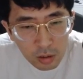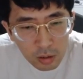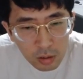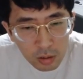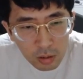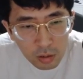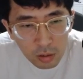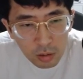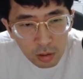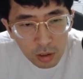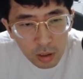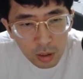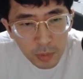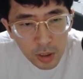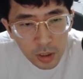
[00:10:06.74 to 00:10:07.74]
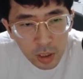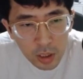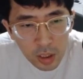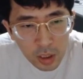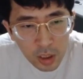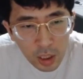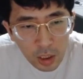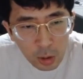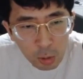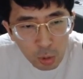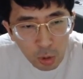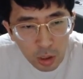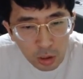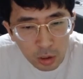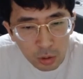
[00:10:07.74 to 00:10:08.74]
어 이러면 이제 이렇게 당기는
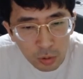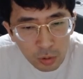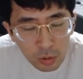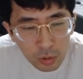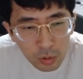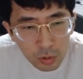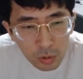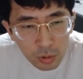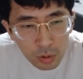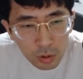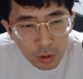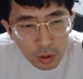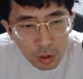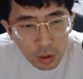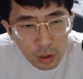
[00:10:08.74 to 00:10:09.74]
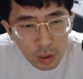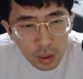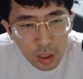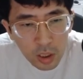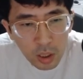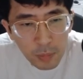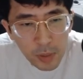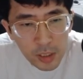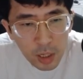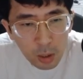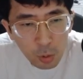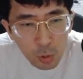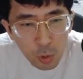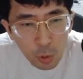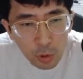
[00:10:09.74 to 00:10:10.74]
수가 있거든요 이렇게 밀지
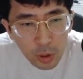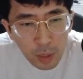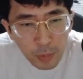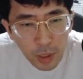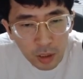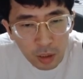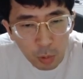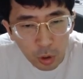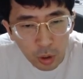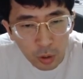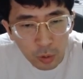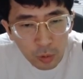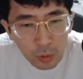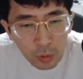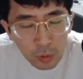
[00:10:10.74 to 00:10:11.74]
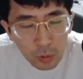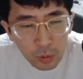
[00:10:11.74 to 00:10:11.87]
않고 이렇게 한번 당겨볼게요